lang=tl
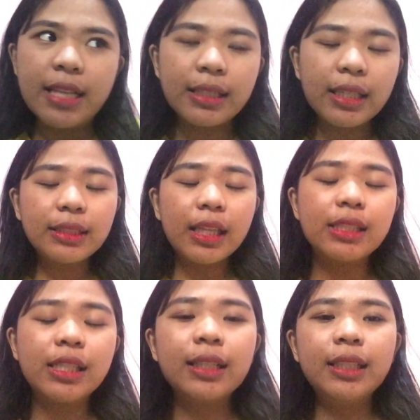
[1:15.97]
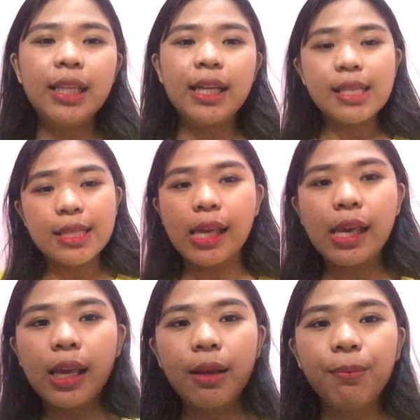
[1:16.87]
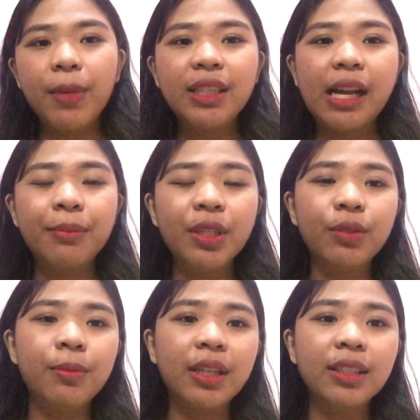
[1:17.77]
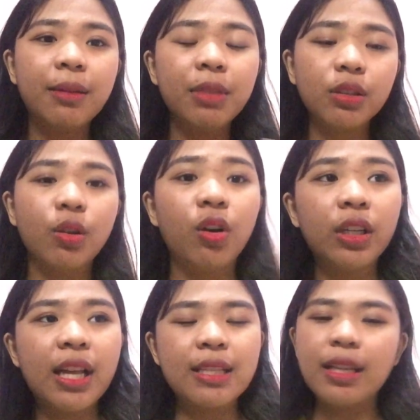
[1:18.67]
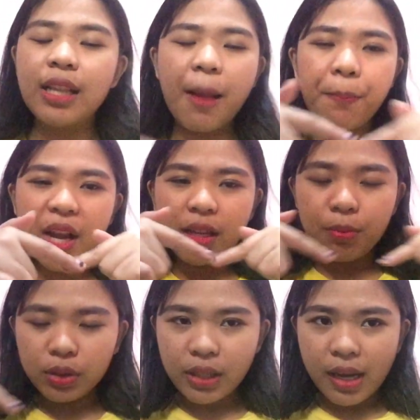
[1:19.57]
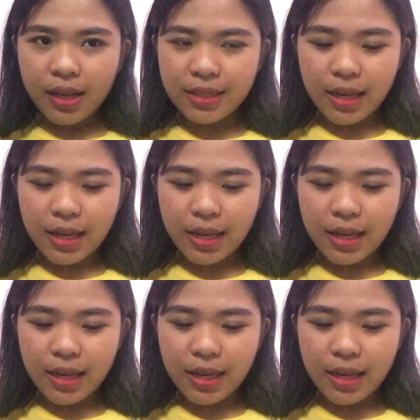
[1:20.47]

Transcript: Sa taytay Changi kasi, madami yung mga damit doon. As in, nakapalibot talaga